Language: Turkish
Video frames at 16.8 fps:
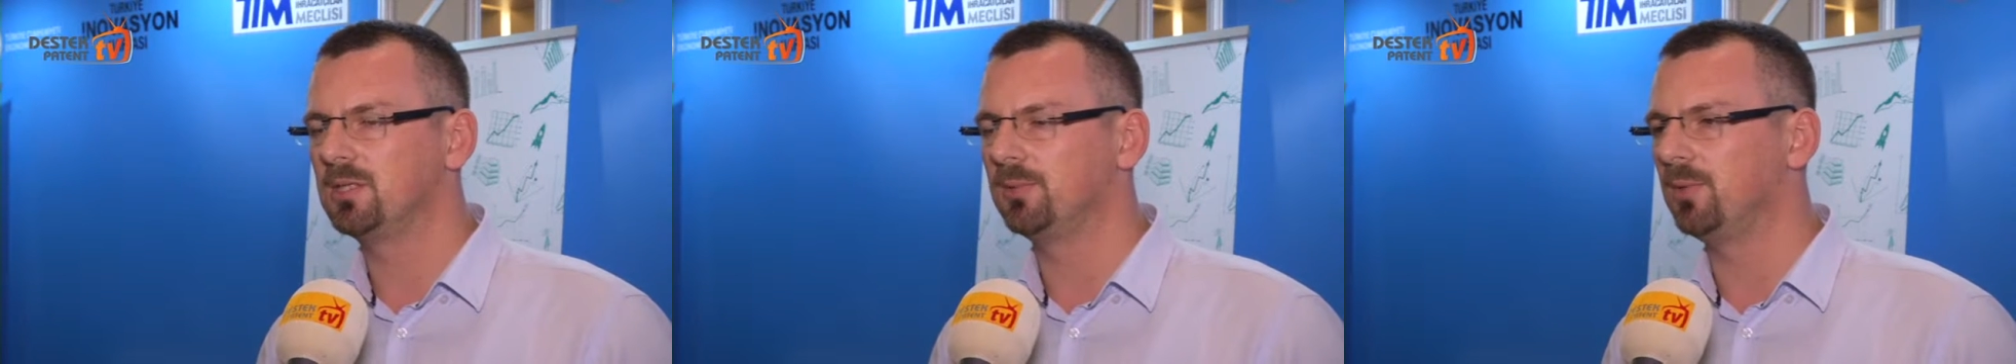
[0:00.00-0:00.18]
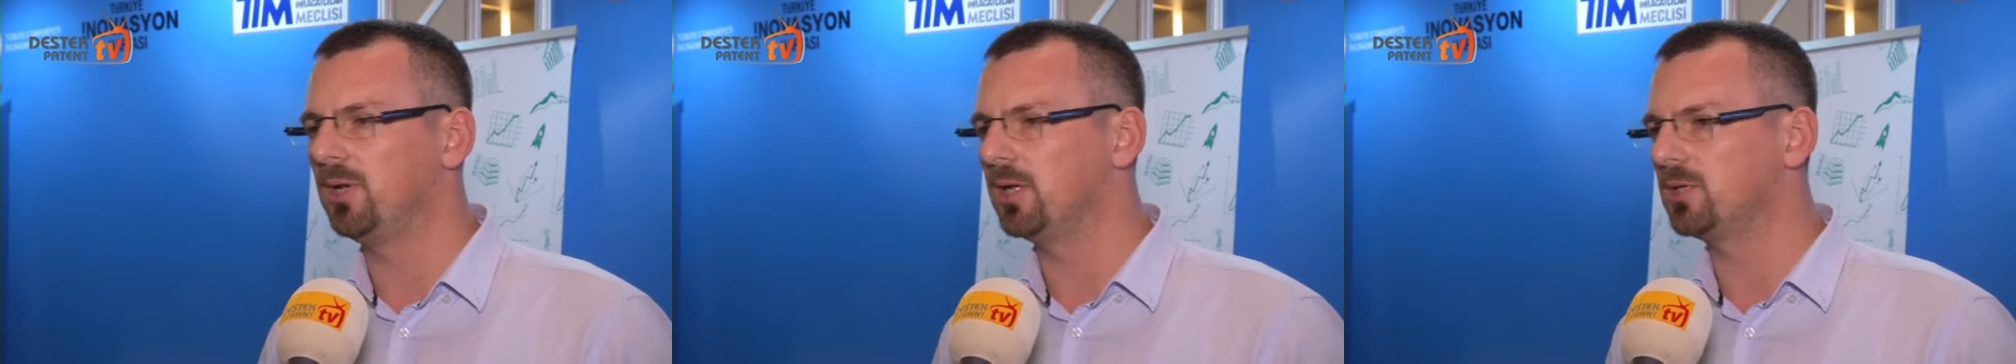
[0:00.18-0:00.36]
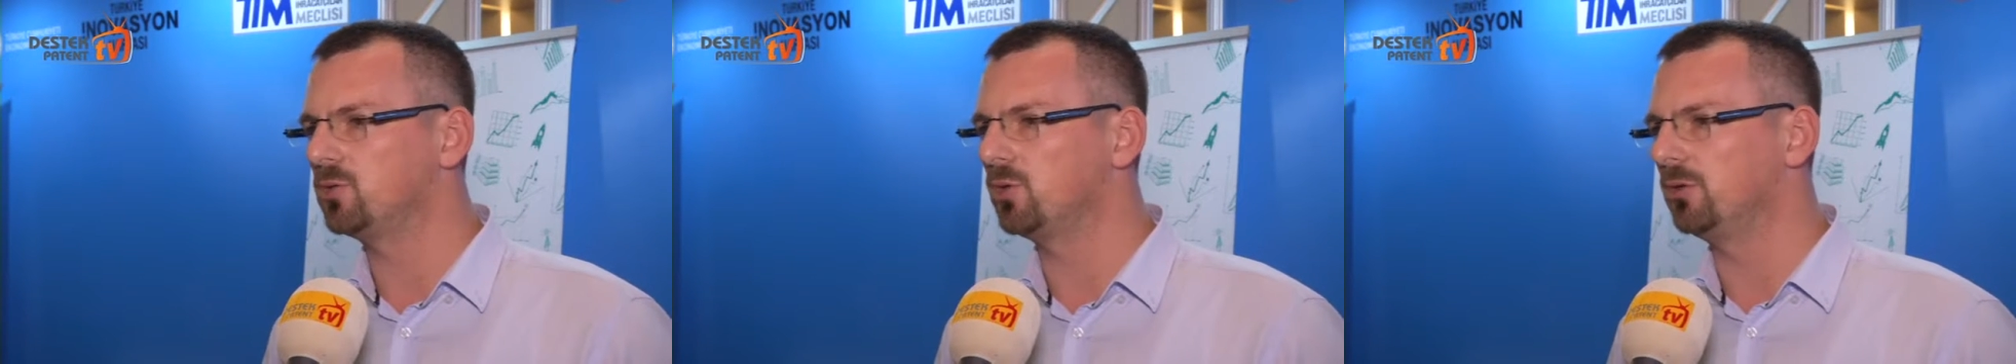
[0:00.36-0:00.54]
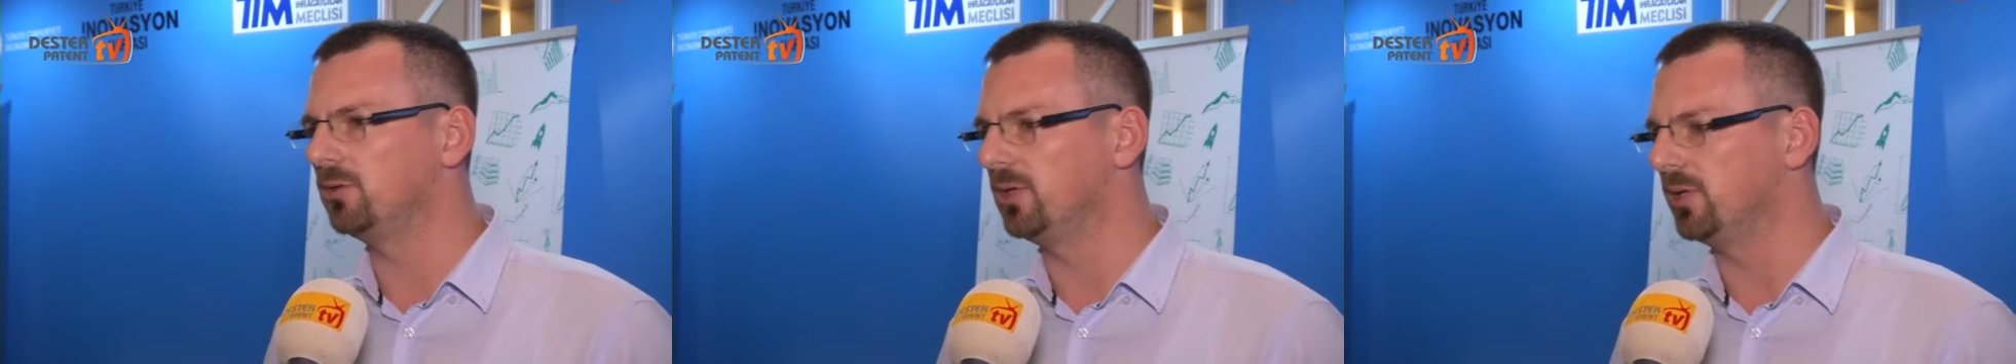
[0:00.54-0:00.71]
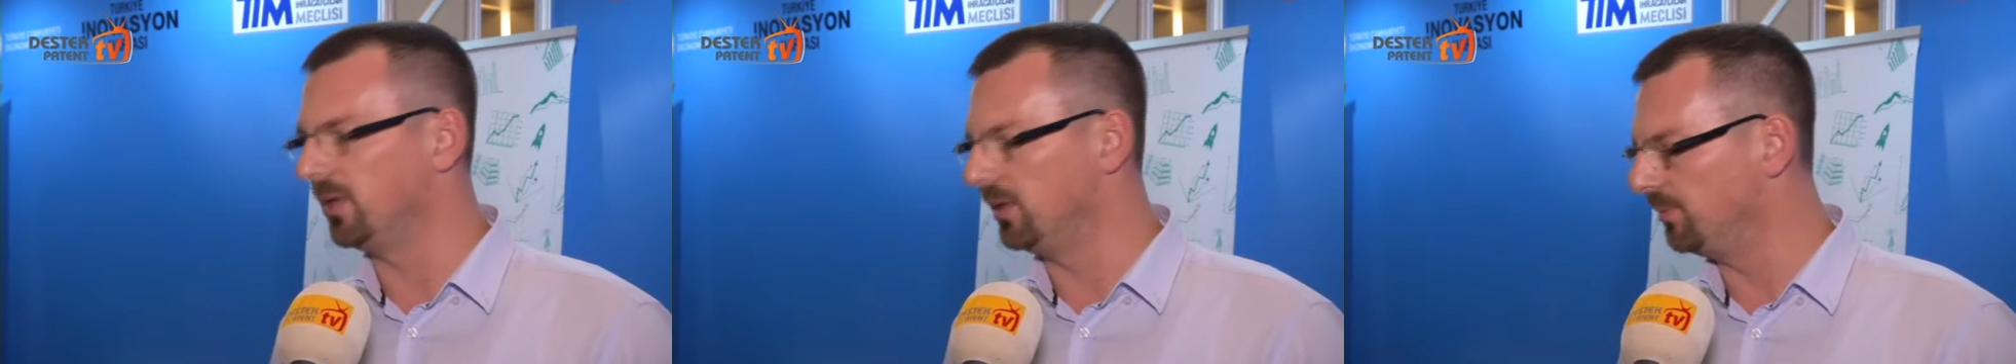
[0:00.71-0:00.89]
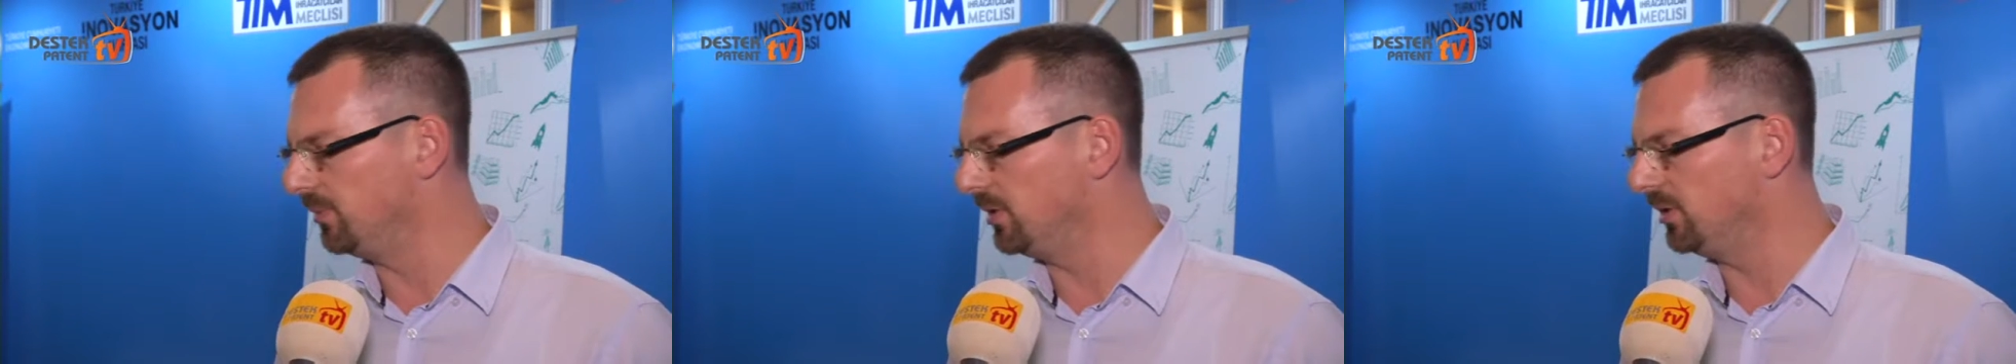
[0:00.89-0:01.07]
simülasyon
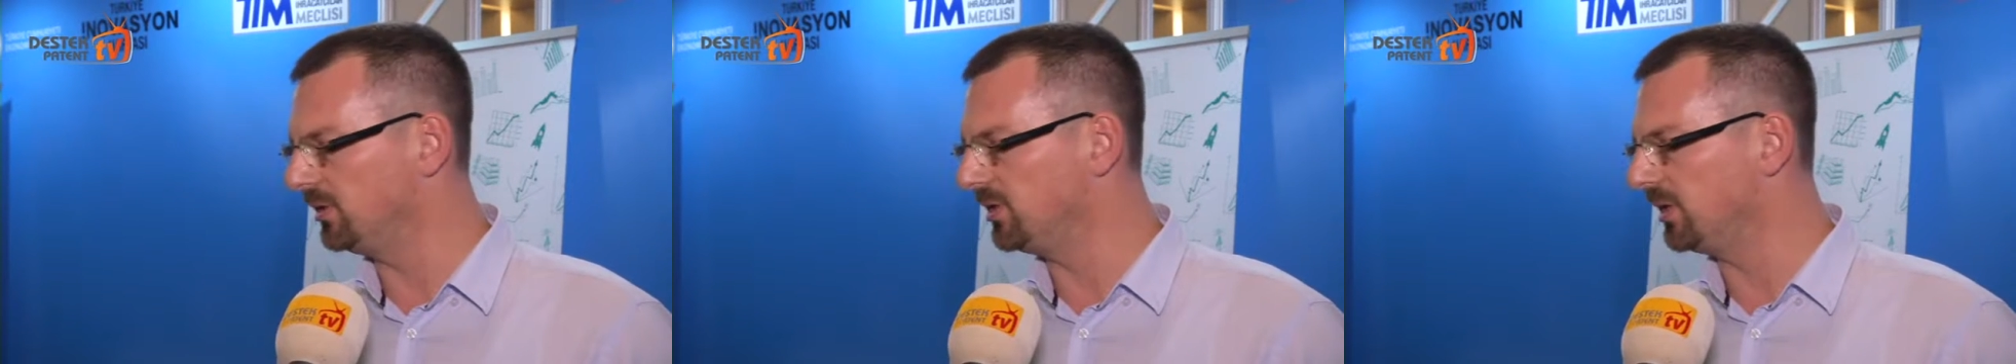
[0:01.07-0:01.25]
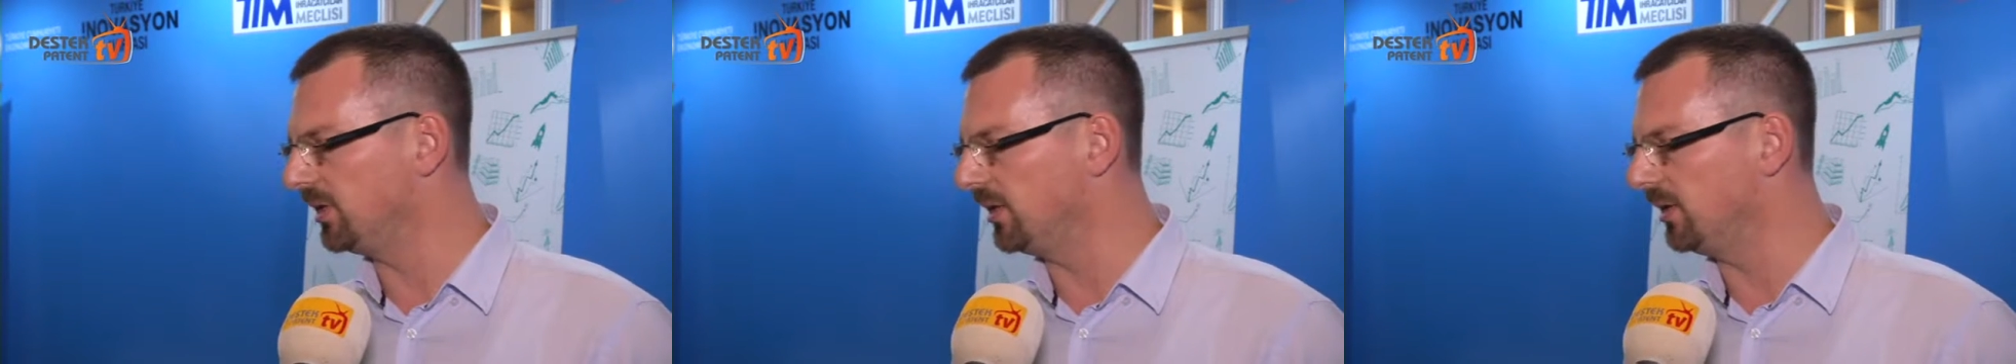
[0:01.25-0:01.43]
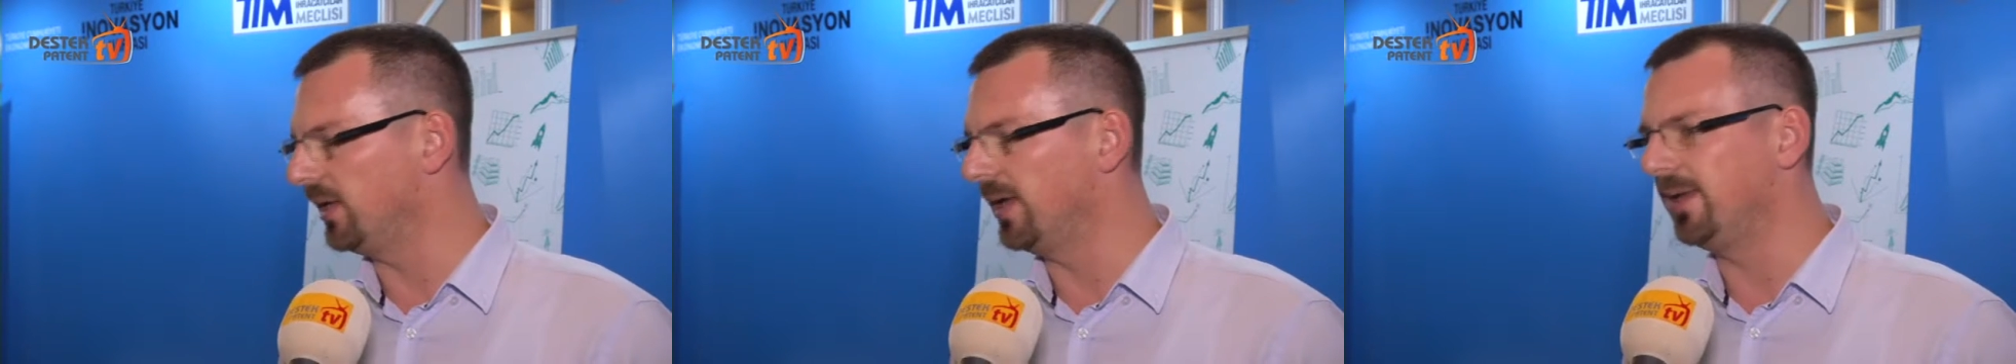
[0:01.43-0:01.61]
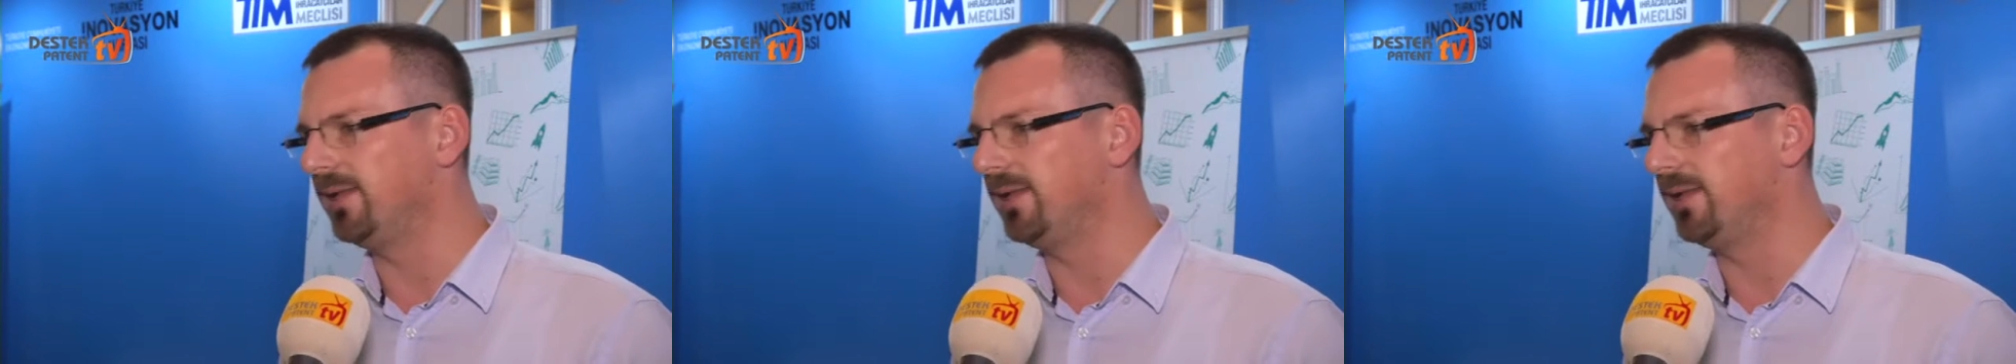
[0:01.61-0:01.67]
deneyimi işte